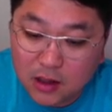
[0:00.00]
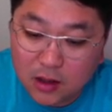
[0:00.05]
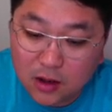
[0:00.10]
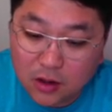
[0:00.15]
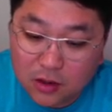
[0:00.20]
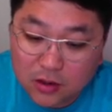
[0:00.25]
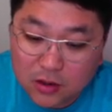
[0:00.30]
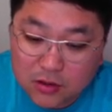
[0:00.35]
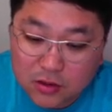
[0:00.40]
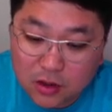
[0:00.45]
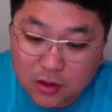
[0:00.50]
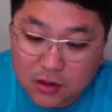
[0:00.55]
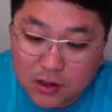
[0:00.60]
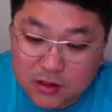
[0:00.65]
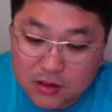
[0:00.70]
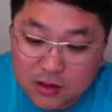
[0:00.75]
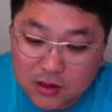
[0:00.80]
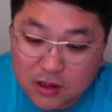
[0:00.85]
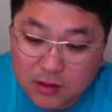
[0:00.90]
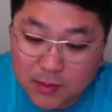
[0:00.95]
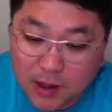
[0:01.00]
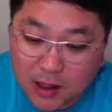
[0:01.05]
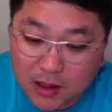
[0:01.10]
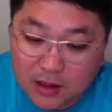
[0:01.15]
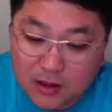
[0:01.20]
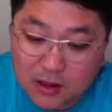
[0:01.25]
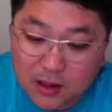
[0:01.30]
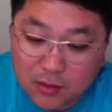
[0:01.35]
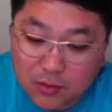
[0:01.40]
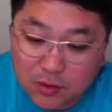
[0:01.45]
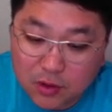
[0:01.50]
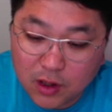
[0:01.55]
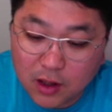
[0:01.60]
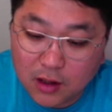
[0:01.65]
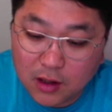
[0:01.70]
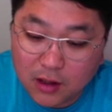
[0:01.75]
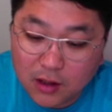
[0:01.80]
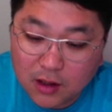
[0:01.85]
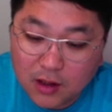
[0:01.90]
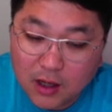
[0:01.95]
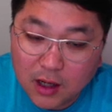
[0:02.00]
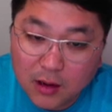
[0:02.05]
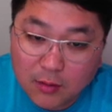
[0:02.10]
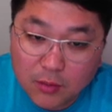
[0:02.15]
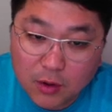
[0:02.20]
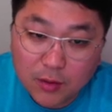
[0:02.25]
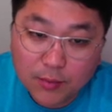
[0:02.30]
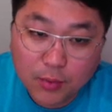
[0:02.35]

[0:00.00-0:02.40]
그런 선글라스들이 많기 때문에 한번